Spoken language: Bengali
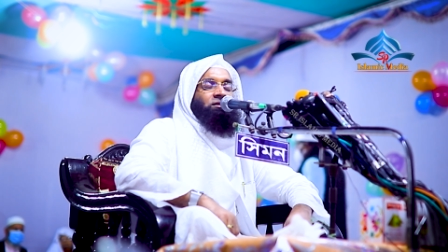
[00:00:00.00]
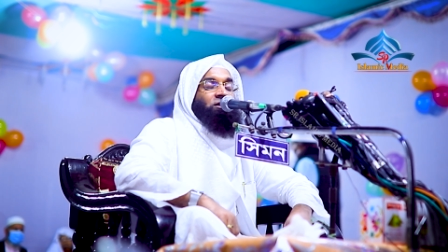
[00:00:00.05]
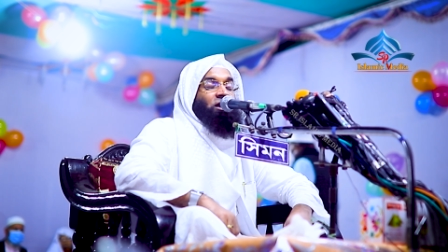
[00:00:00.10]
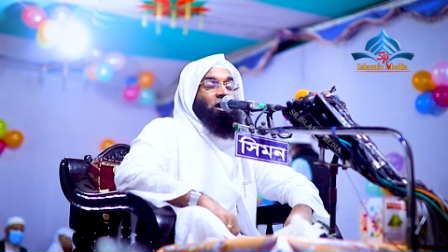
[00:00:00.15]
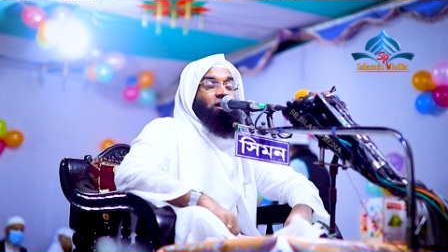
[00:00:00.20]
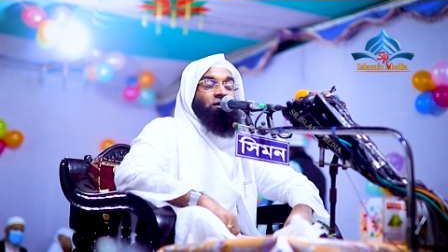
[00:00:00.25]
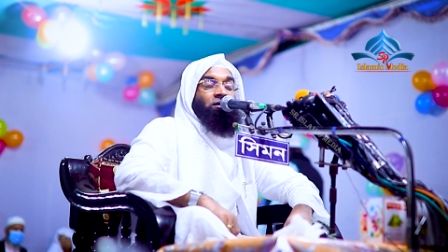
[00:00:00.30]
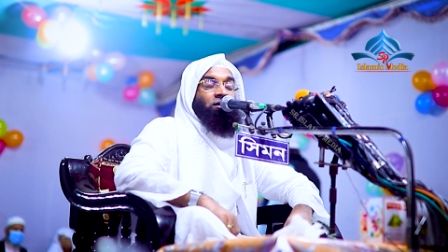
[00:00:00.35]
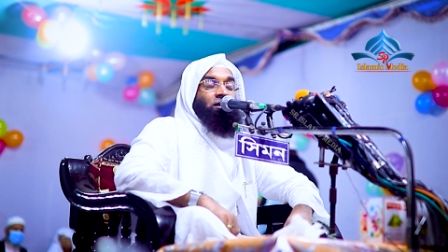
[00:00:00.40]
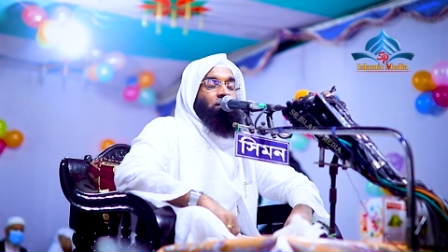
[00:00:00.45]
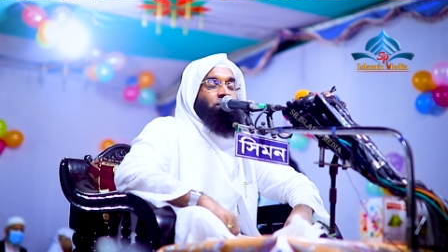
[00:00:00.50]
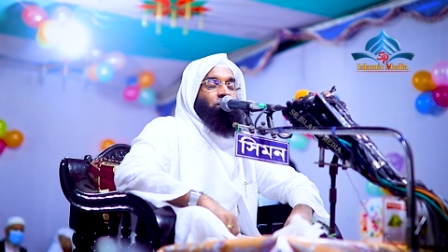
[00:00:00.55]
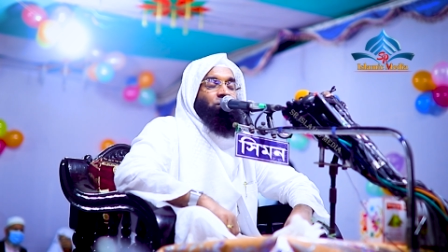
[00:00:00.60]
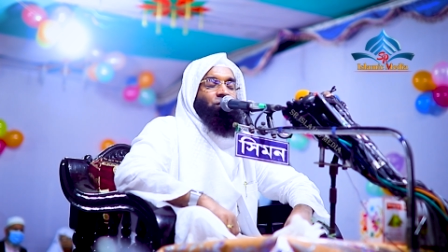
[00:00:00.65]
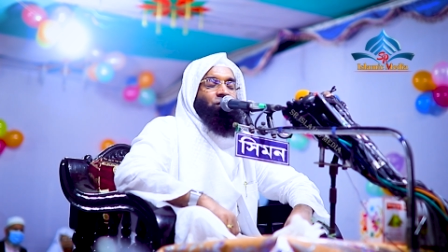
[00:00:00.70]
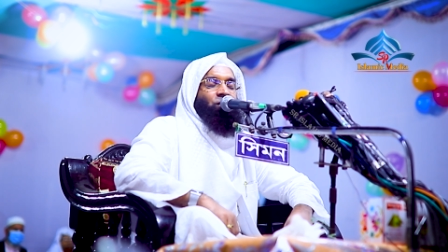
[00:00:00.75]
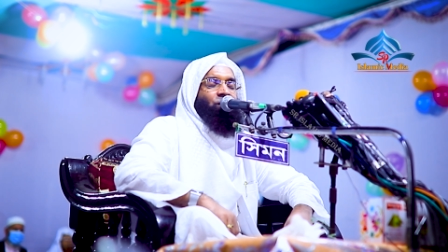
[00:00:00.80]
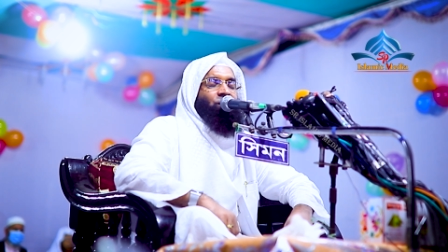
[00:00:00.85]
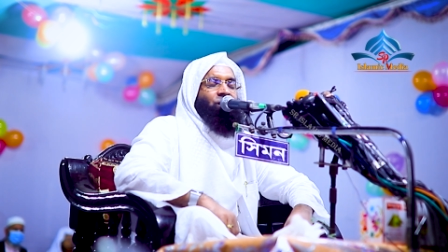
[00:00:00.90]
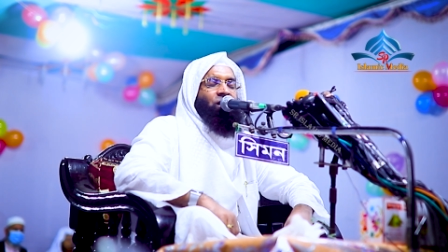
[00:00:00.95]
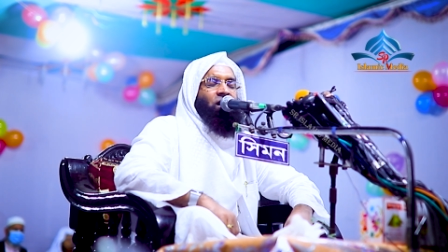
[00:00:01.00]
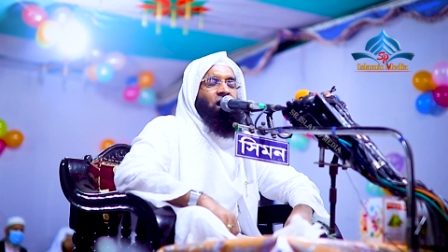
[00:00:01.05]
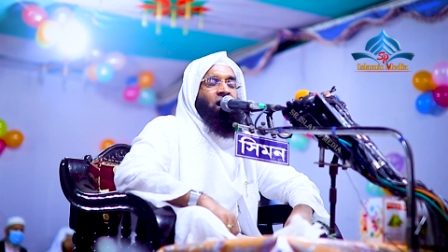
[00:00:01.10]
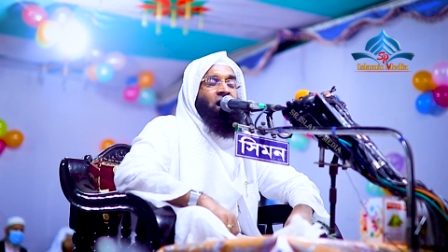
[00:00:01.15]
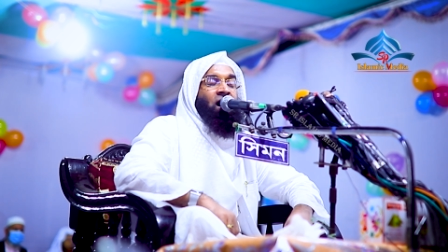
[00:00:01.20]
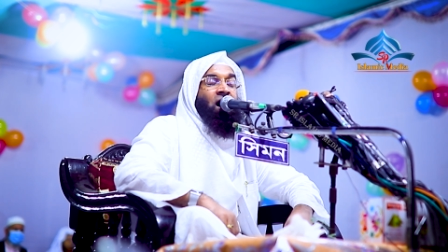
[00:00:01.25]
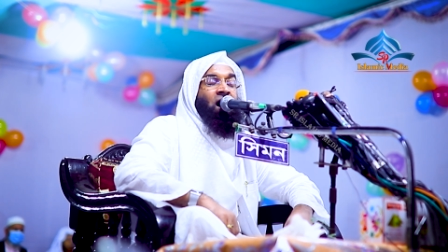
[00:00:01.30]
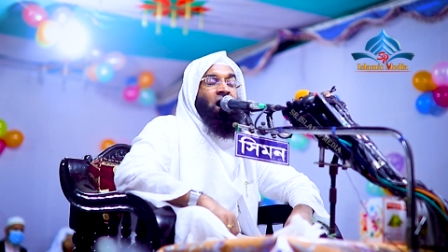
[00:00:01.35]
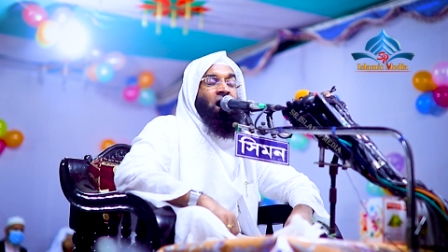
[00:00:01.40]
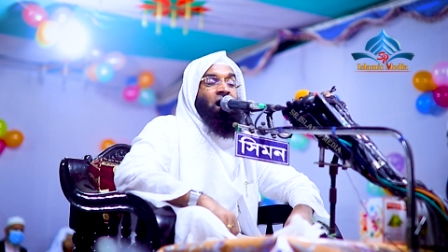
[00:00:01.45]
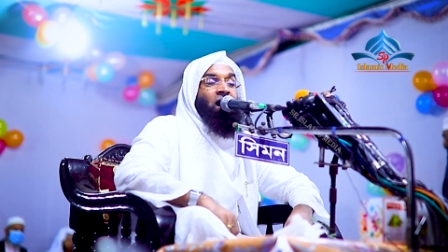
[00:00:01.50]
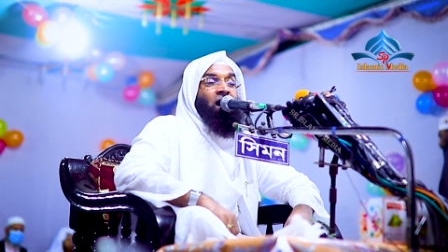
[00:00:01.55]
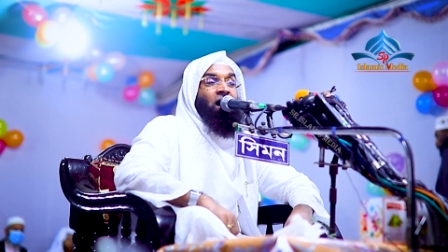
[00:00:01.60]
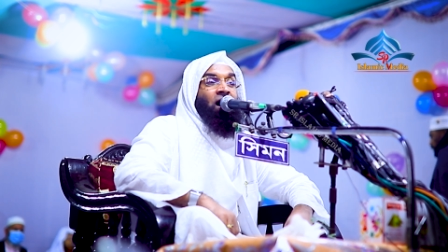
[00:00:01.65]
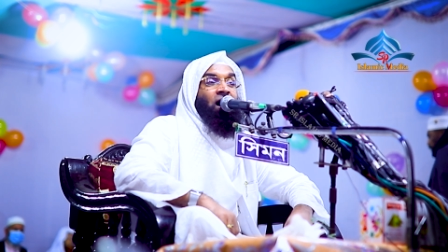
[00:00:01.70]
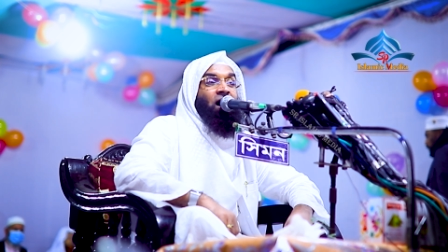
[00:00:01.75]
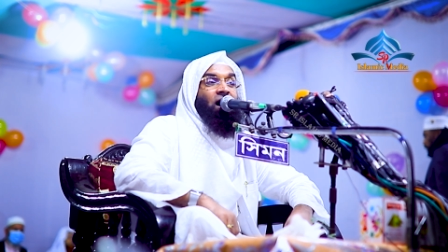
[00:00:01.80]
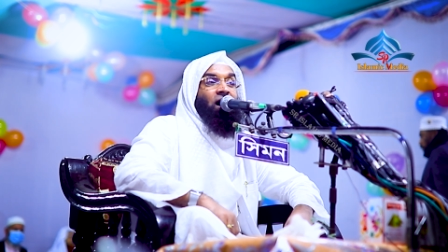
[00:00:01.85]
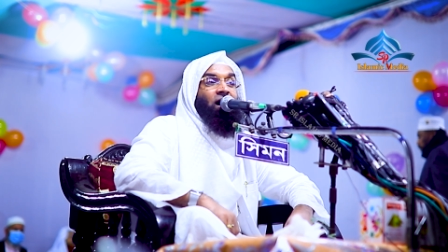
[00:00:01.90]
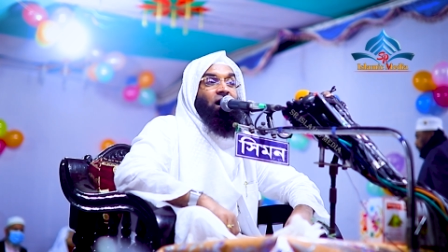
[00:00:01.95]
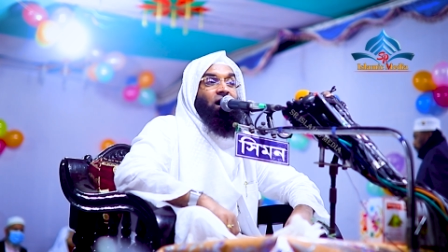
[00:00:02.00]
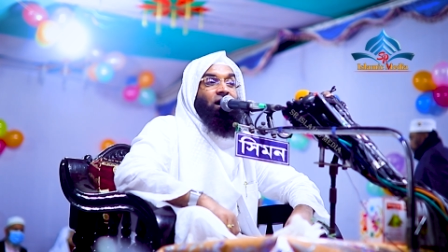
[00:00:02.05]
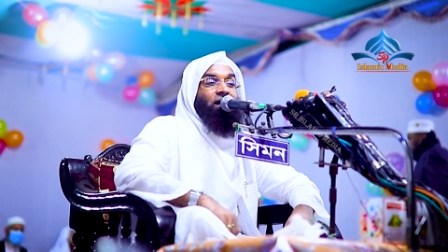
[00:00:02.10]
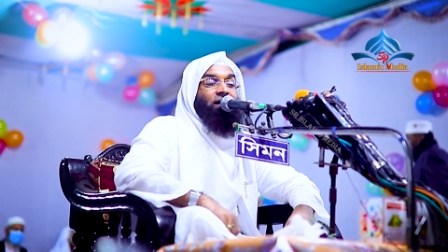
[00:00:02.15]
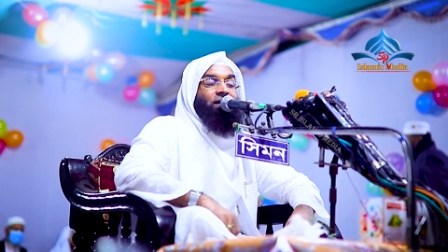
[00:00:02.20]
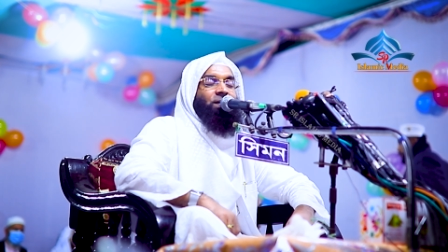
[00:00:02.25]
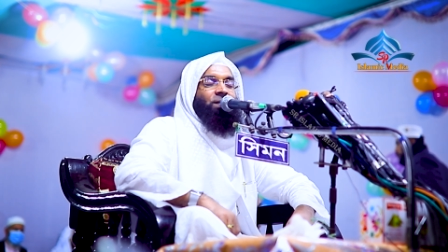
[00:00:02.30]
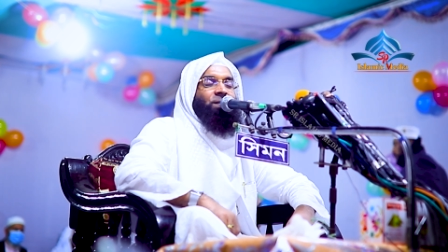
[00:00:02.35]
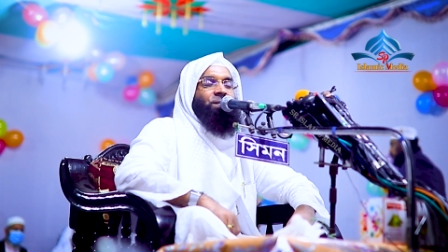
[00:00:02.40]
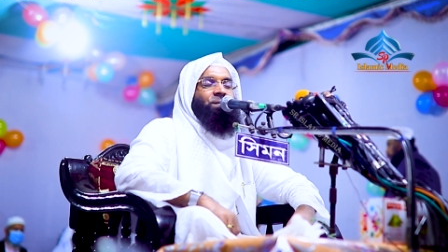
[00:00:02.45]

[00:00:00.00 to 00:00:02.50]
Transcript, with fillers: তার নাম কোরআন